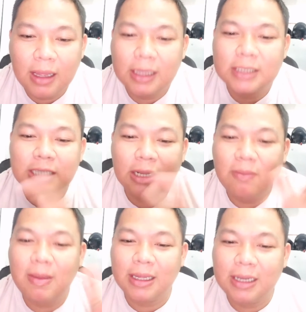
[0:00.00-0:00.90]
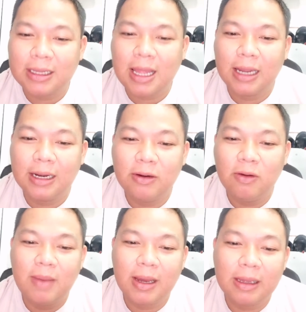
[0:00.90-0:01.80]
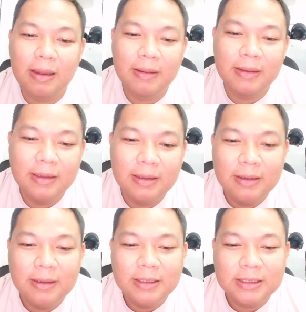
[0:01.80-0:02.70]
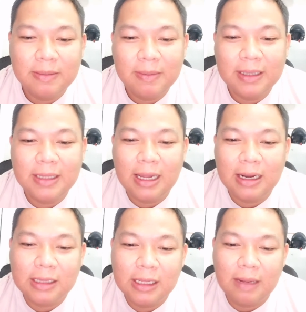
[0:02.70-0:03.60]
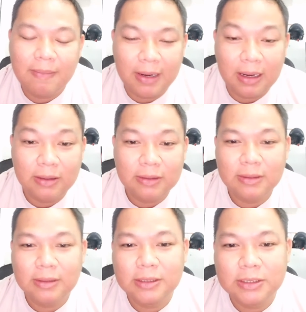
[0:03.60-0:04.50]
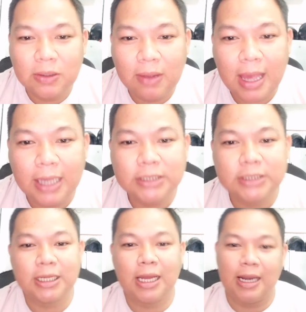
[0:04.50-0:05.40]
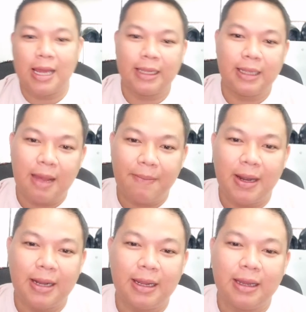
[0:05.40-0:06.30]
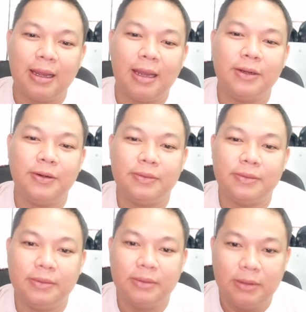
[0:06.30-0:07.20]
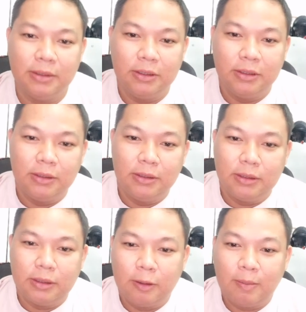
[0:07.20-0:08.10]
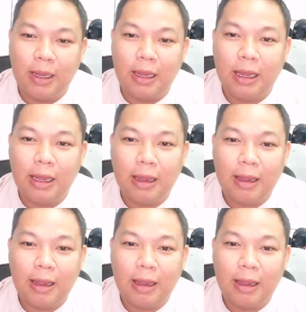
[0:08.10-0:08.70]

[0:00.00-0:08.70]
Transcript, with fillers: hanggang sa lumaki na tayo ng lumaki sa mga darating na panahon so guys sa lahat nga pala ng ano mga